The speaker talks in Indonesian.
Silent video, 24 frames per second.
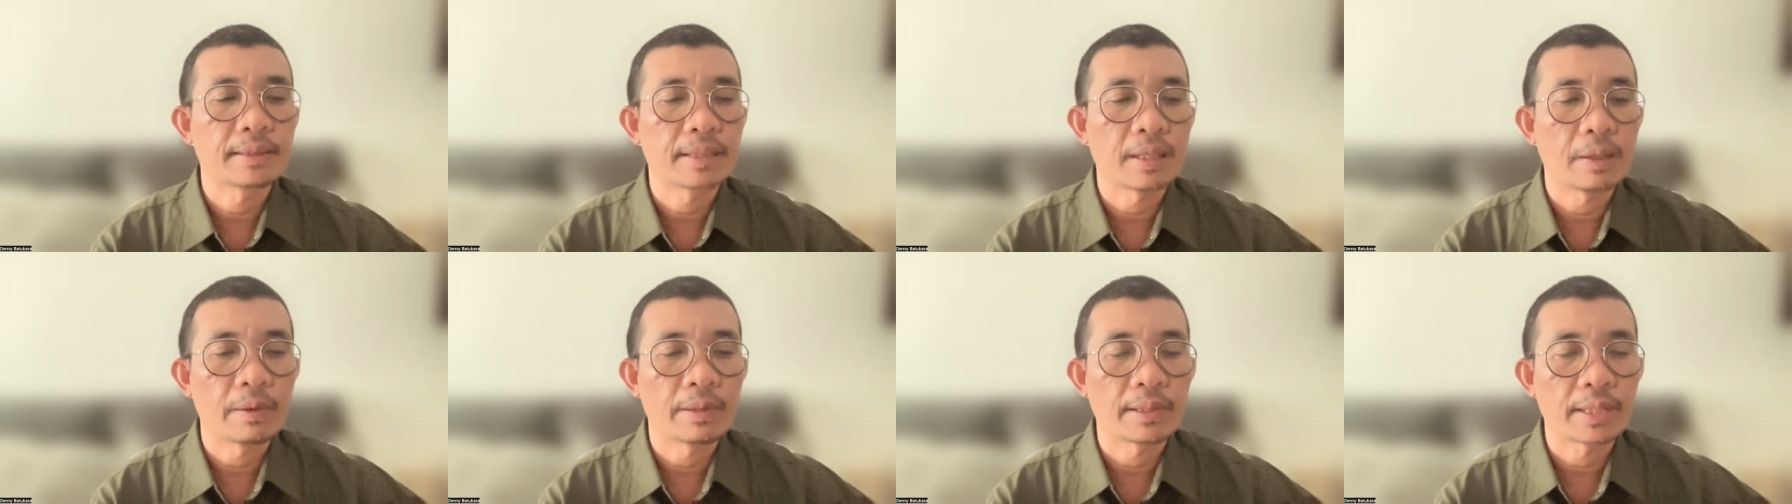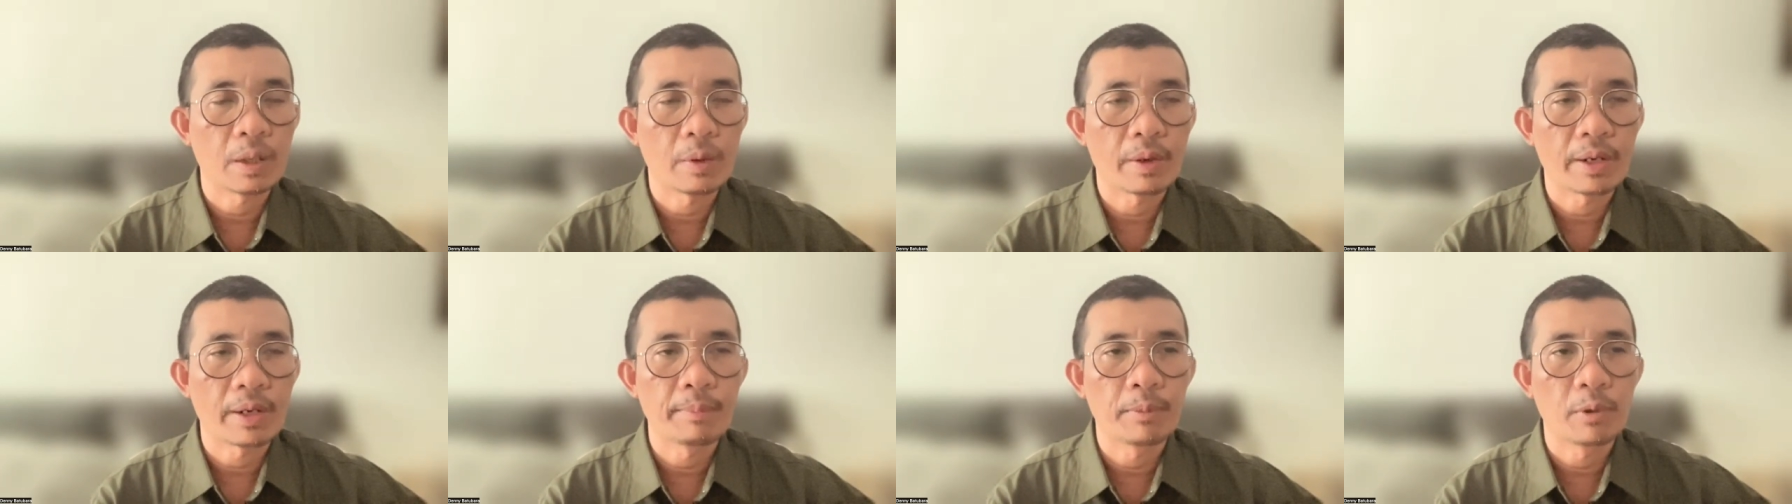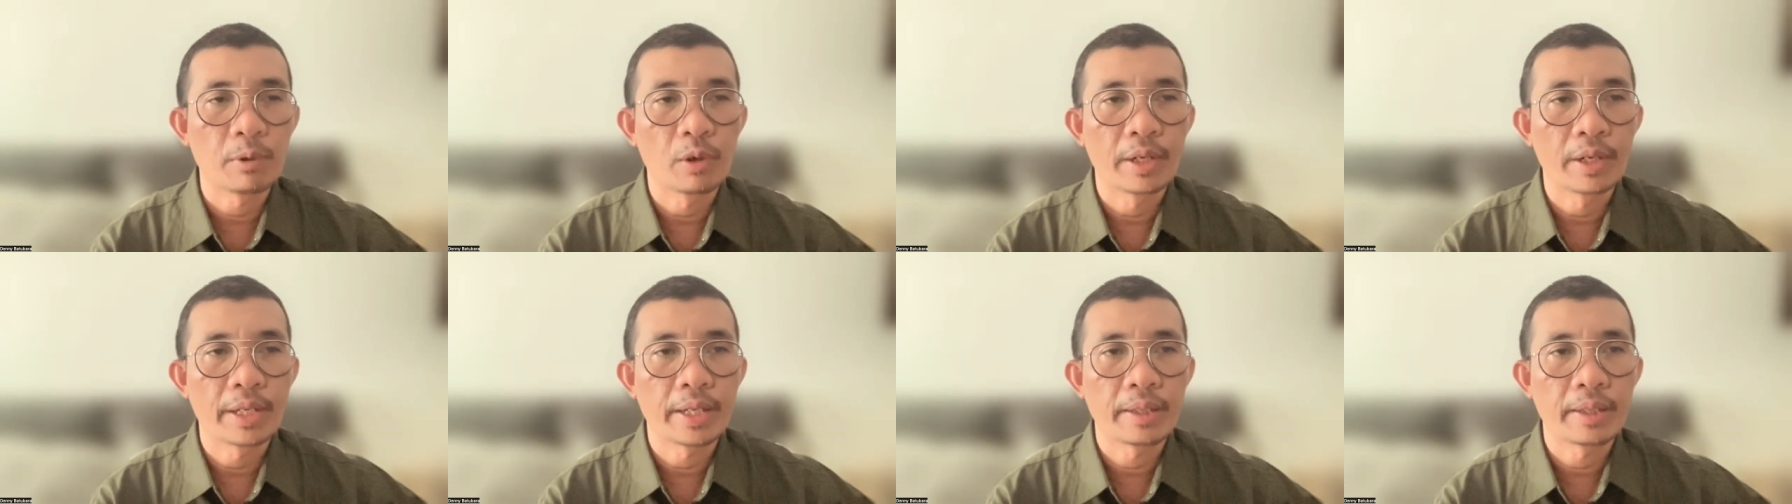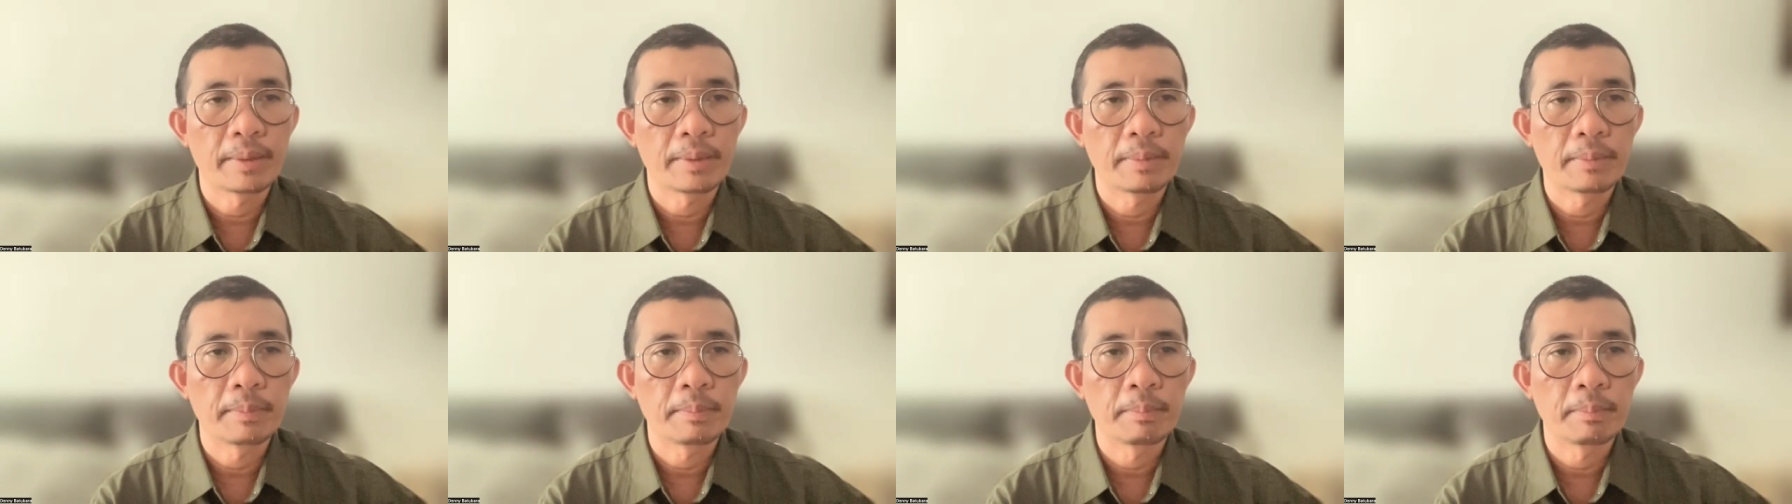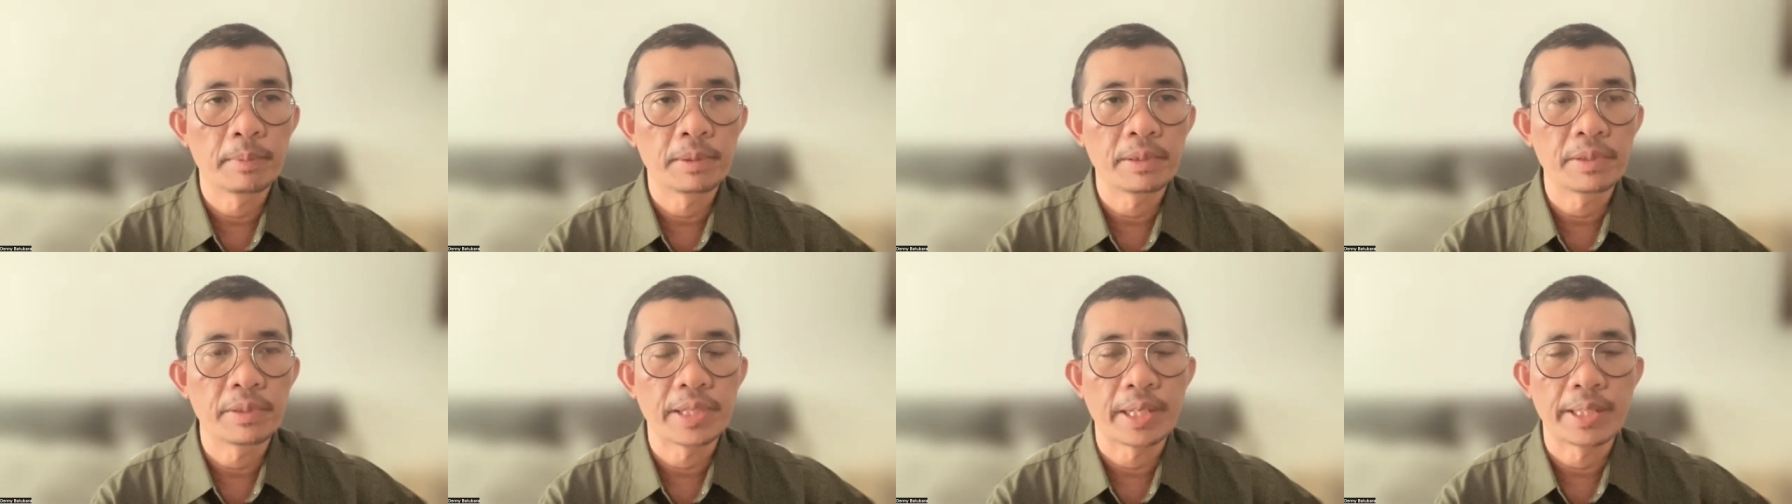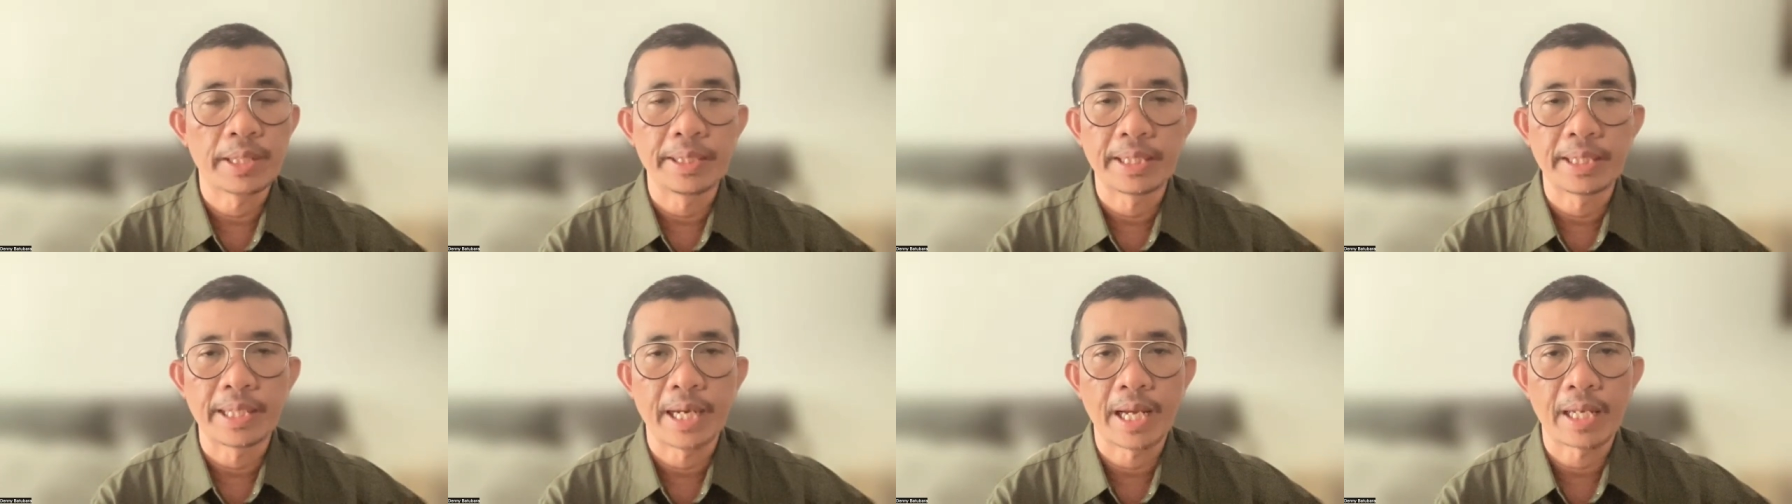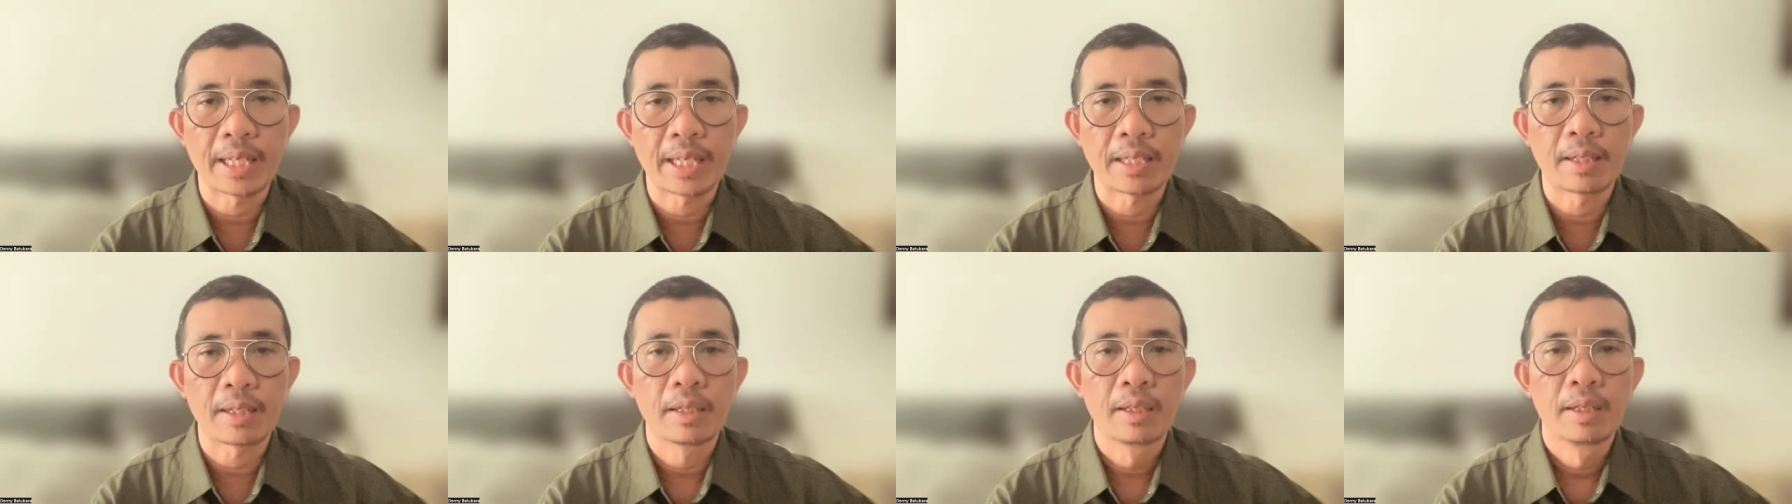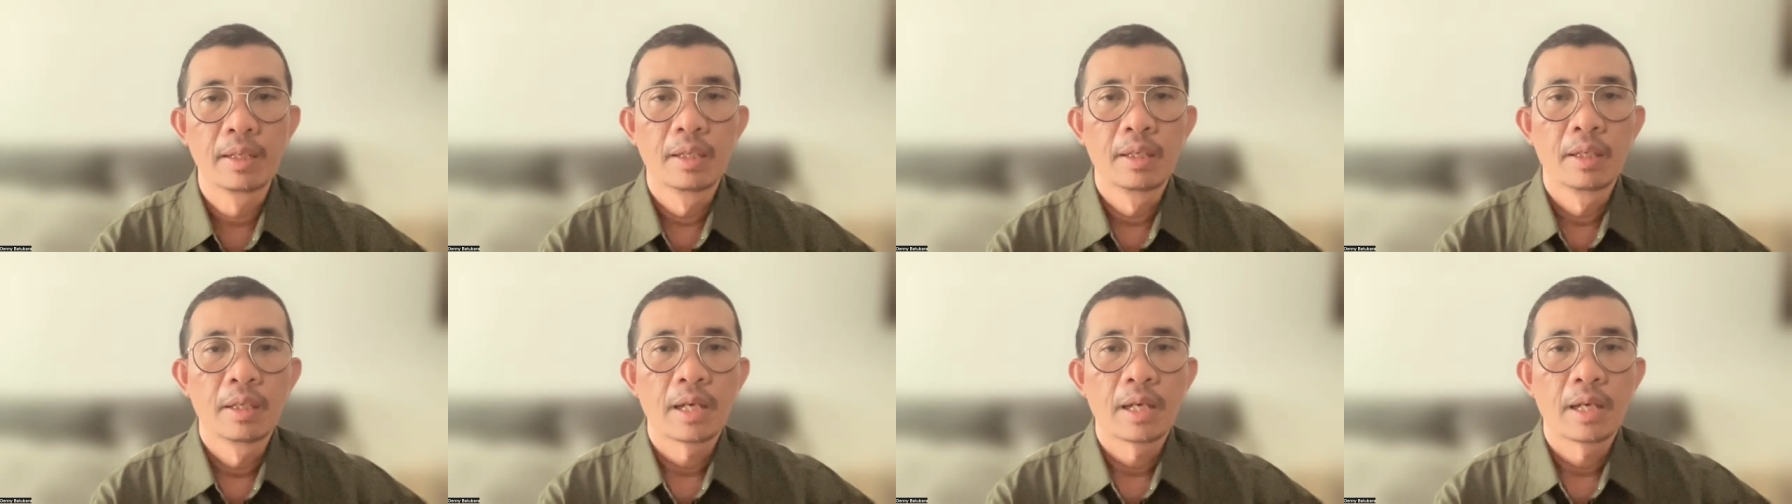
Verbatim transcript: Kawan-kawan boleh menjadikan